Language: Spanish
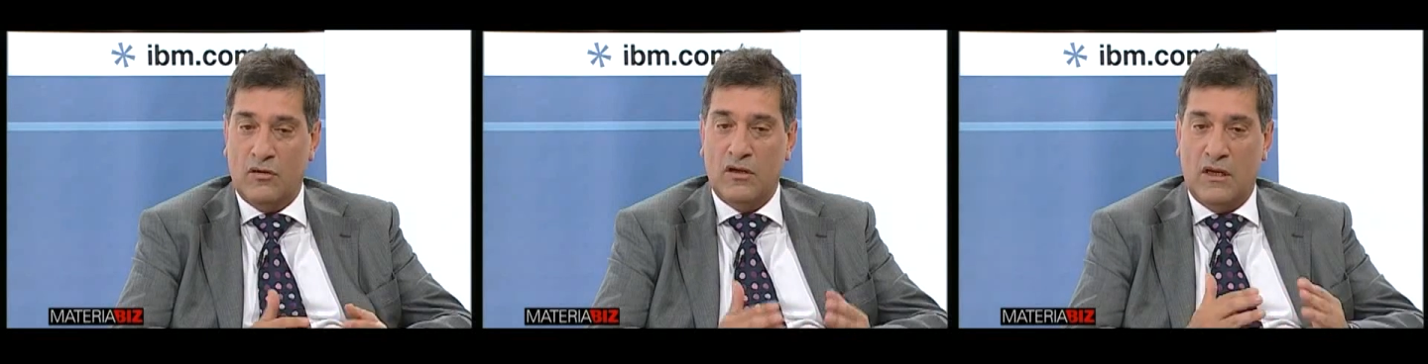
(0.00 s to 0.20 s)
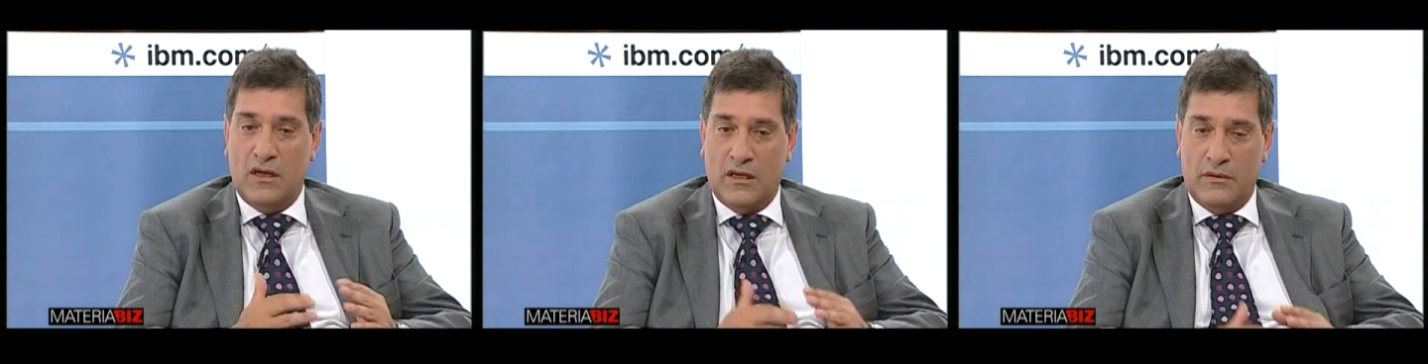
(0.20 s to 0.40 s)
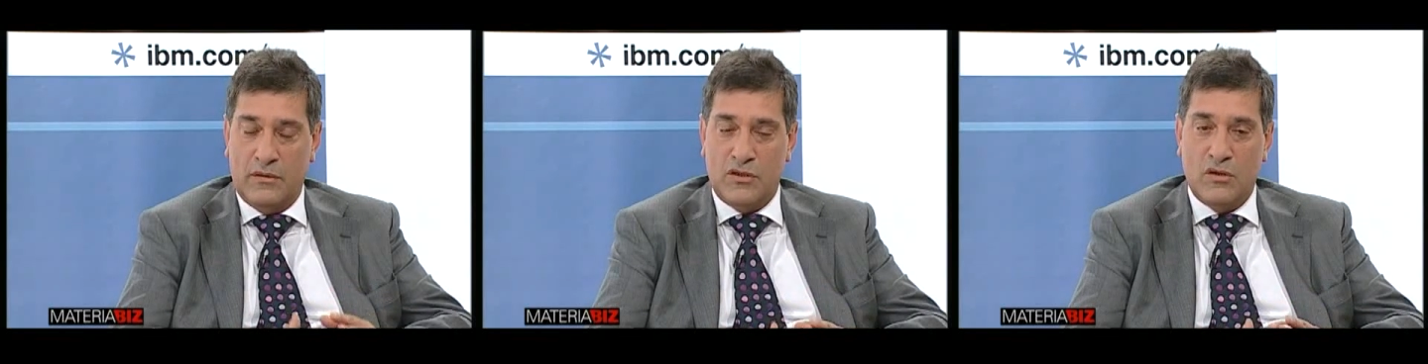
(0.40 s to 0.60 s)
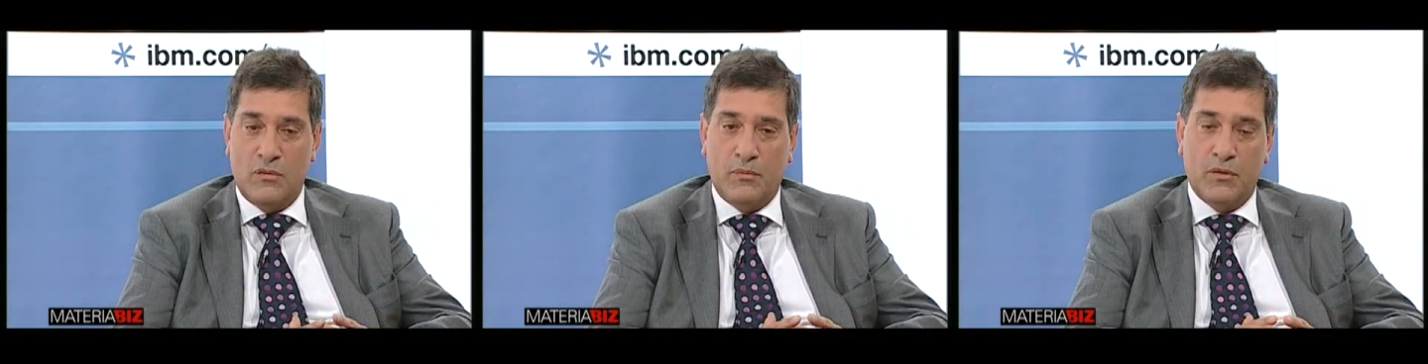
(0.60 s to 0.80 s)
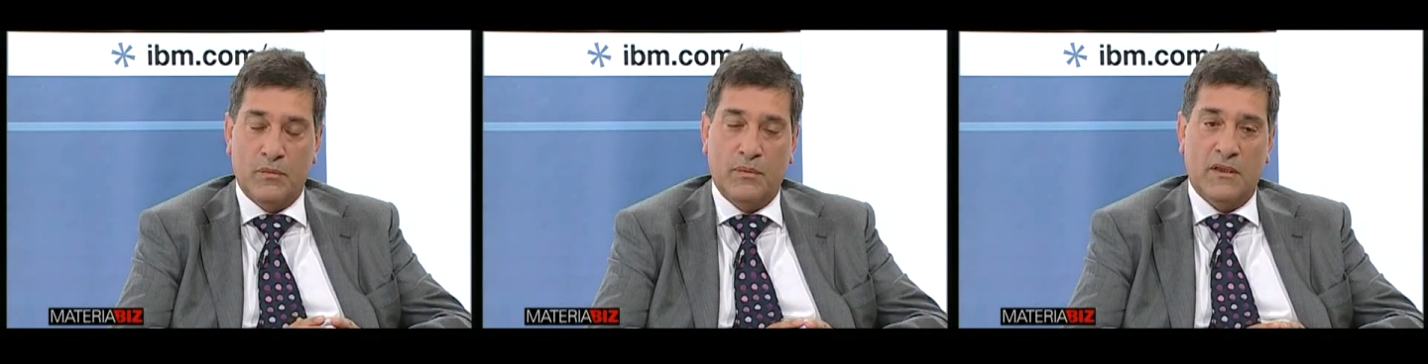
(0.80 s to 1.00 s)
y en la
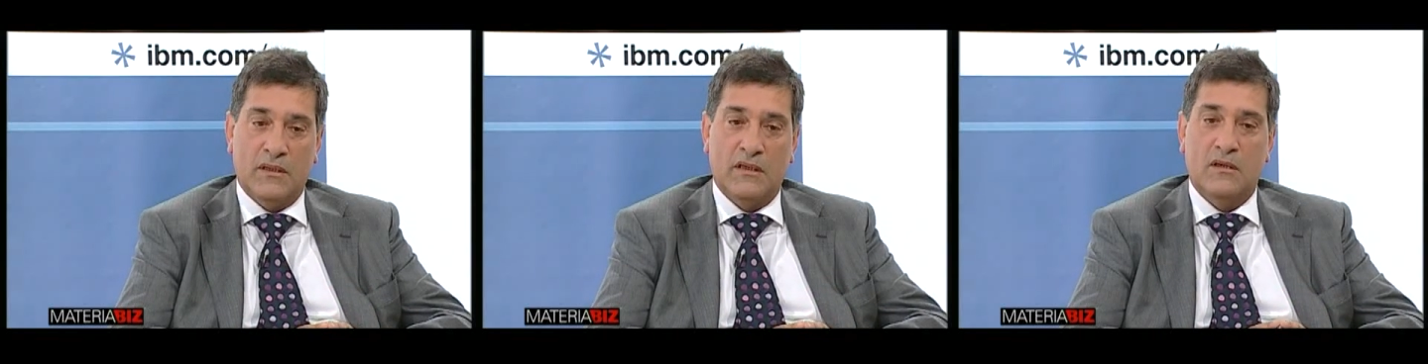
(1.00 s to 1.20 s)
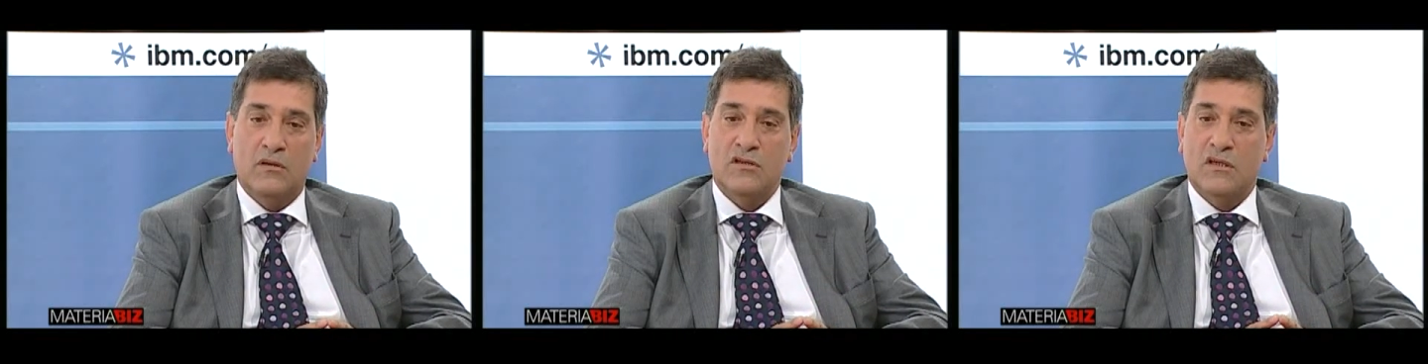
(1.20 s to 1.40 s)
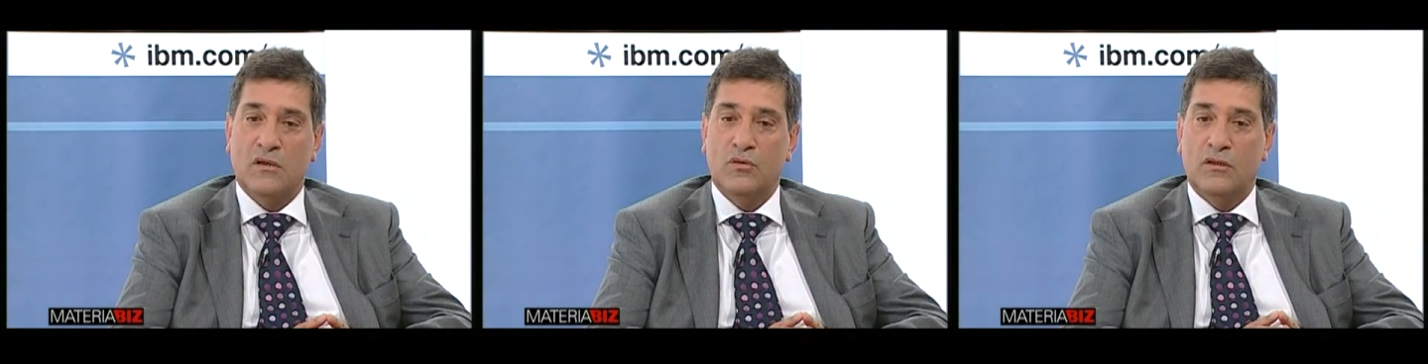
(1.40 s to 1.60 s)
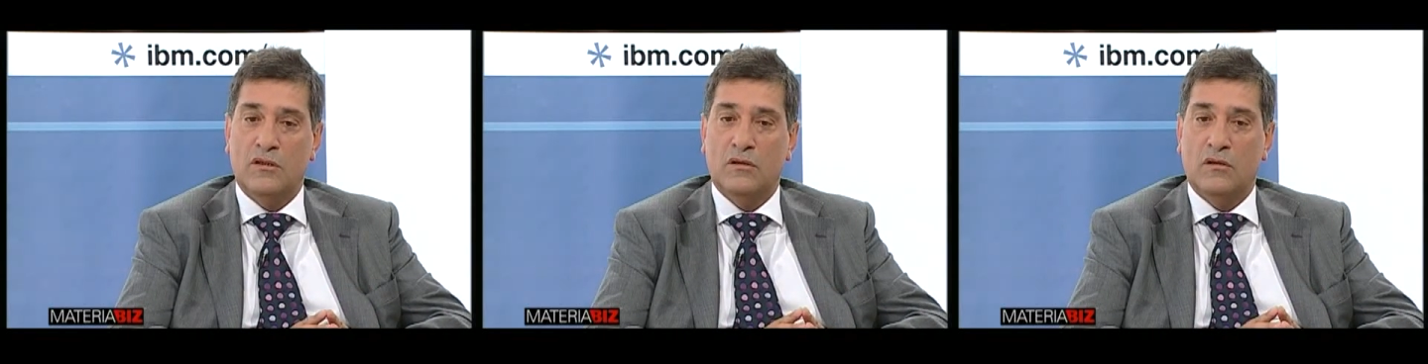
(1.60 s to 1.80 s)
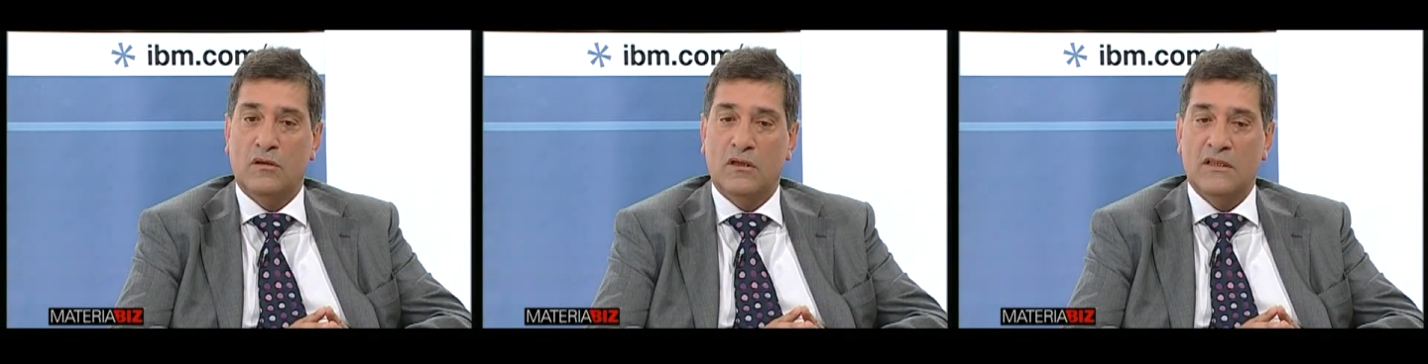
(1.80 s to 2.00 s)
revisión por parte de los
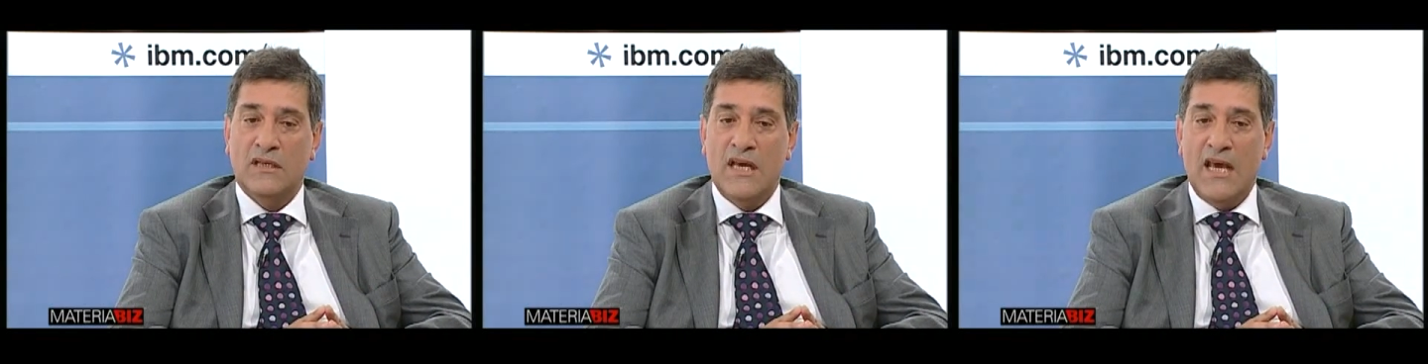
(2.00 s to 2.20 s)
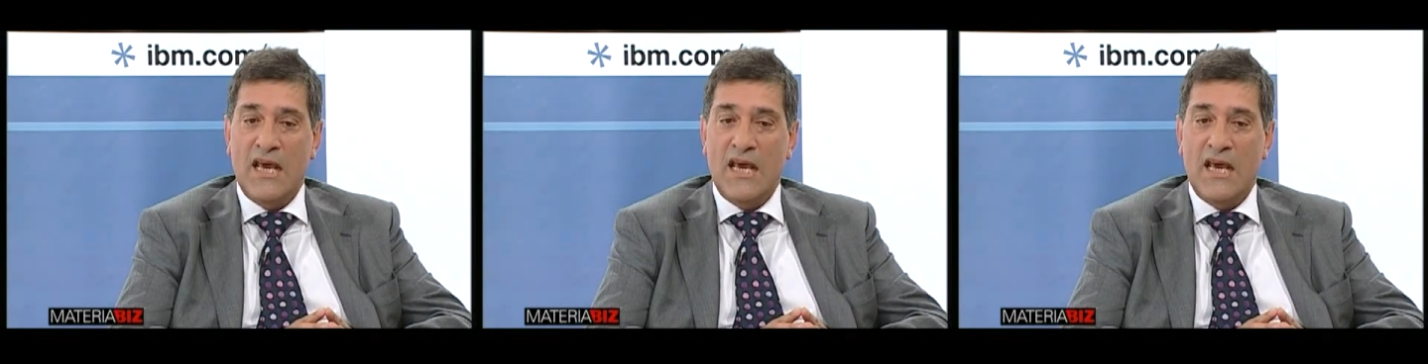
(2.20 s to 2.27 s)
auditores.